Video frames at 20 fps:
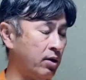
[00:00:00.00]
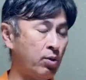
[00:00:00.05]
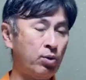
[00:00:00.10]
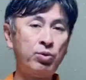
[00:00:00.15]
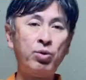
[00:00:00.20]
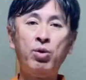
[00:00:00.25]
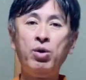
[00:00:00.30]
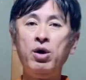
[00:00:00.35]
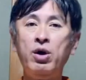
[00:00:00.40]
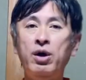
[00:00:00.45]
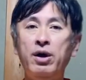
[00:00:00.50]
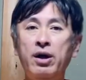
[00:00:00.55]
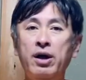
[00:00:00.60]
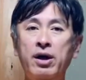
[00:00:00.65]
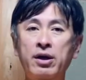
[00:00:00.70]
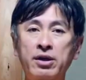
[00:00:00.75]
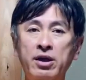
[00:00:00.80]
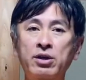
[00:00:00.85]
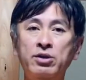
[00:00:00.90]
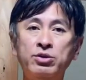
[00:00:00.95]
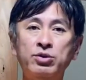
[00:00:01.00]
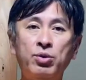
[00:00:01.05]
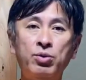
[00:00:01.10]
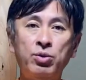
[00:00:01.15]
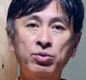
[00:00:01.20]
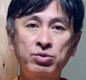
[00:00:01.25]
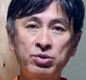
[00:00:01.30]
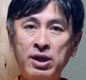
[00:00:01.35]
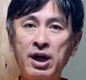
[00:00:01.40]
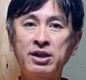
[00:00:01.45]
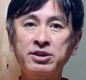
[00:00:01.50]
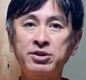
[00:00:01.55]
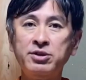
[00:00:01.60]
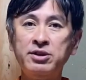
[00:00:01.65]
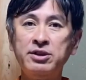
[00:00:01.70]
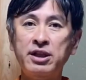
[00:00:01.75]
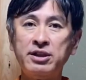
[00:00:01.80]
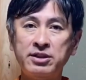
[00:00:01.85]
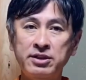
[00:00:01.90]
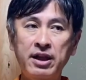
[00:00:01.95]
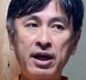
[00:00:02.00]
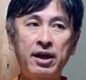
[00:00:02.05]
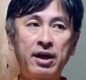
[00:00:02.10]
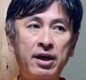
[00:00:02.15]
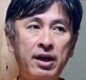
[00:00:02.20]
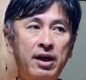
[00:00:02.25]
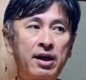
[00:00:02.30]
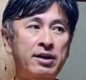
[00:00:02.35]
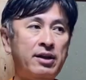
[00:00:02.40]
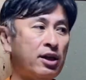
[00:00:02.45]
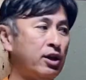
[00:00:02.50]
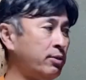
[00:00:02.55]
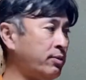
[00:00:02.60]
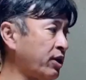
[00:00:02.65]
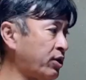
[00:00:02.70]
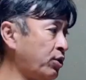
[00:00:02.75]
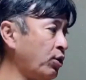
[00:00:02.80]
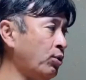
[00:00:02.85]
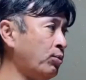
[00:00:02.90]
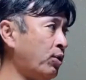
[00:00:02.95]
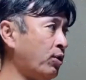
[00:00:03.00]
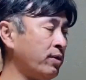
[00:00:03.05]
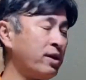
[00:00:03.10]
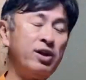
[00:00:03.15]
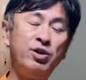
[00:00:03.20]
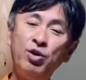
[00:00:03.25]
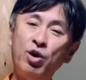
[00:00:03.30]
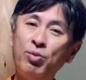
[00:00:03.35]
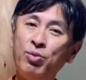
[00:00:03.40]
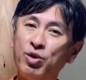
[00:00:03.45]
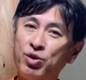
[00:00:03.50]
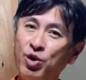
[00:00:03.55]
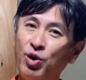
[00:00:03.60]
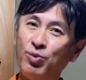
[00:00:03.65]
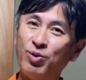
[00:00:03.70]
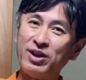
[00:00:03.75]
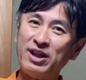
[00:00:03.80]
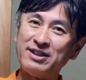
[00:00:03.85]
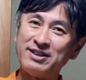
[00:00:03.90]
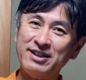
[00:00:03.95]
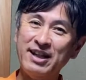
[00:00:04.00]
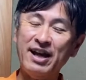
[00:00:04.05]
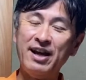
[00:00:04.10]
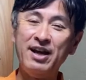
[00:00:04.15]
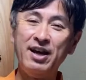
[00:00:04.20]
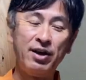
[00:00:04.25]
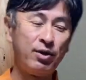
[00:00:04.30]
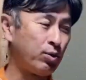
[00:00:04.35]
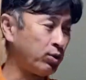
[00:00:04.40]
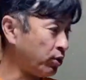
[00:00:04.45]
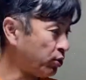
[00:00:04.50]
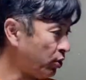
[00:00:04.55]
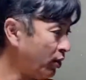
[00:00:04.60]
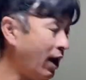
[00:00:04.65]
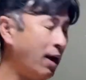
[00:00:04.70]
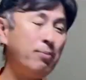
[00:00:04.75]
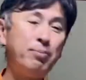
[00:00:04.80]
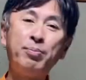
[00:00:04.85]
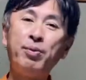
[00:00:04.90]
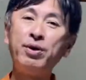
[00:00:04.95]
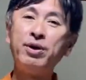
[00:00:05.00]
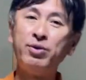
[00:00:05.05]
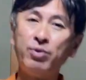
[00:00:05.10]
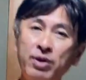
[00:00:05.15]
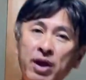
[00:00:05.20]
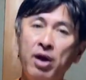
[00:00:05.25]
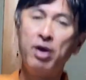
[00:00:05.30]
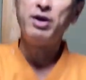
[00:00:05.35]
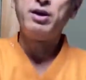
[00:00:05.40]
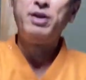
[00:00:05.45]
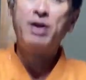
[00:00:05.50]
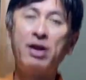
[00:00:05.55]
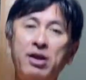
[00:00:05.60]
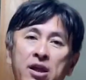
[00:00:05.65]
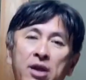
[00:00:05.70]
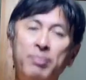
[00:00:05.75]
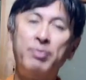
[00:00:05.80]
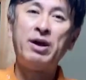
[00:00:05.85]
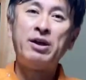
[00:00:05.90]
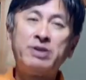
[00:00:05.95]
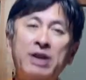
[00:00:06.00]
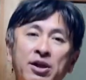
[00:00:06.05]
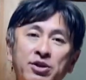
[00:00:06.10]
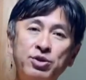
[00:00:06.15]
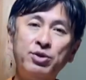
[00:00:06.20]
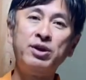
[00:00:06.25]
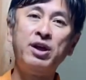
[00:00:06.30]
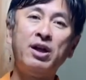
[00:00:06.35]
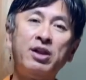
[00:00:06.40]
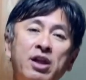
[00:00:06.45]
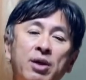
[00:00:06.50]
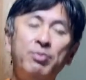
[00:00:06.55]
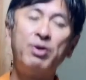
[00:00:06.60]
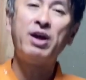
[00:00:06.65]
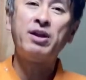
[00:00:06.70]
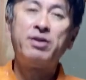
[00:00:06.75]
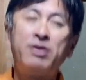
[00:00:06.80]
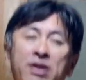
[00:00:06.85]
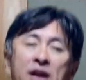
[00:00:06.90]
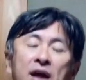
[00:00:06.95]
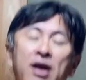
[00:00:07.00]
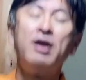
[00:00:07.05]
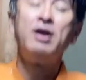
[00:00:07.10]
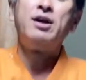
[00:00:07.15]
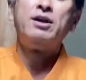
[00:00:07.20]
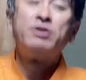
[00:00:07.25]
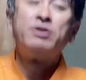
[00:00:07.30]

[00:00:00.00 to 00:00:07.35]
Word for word: この緊張を抜かずにですね、例えば昨日も今日もですね、このトランポリンをね、最初にやってもらって、